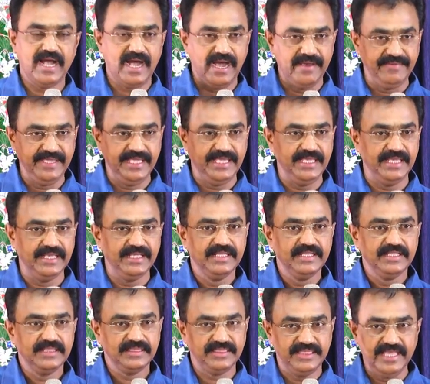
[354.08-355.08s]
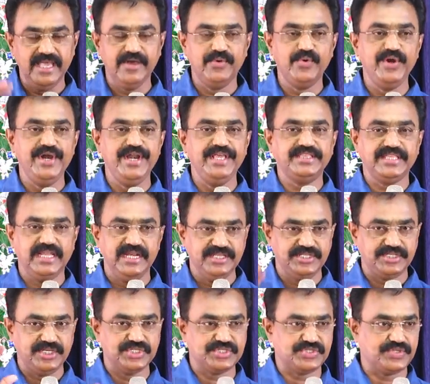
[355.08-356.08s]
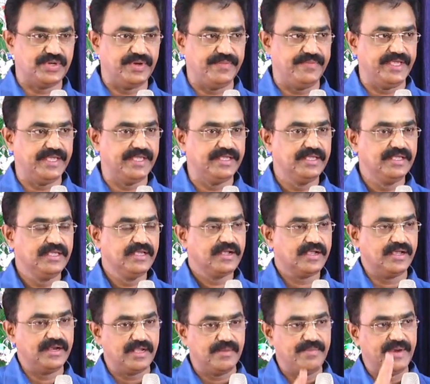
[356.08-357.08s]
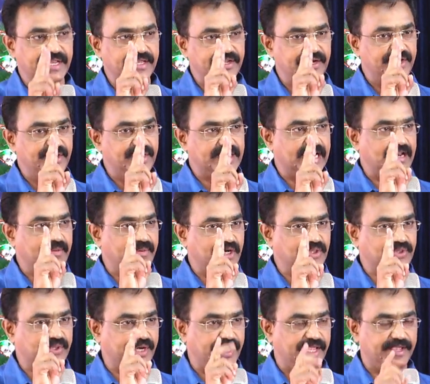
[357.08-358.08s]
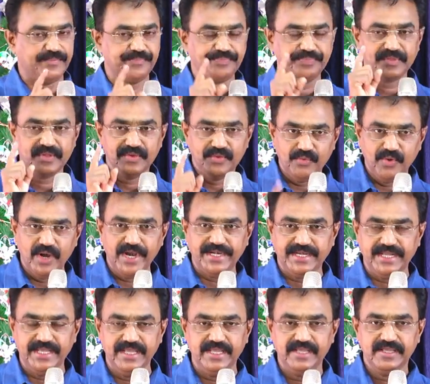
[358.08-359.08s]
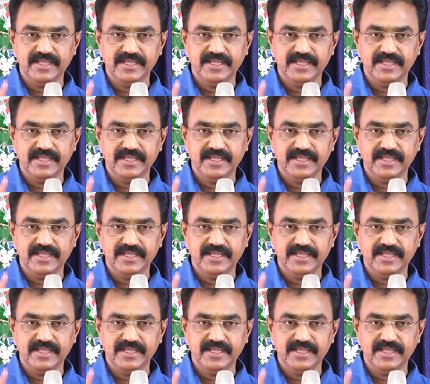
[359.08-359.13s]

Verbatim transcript: అవి దేవుణ్ణి తెలియచేస్తున్నవి కనుక మనకు రెండు కనబడుతున్నాయి ఒకటి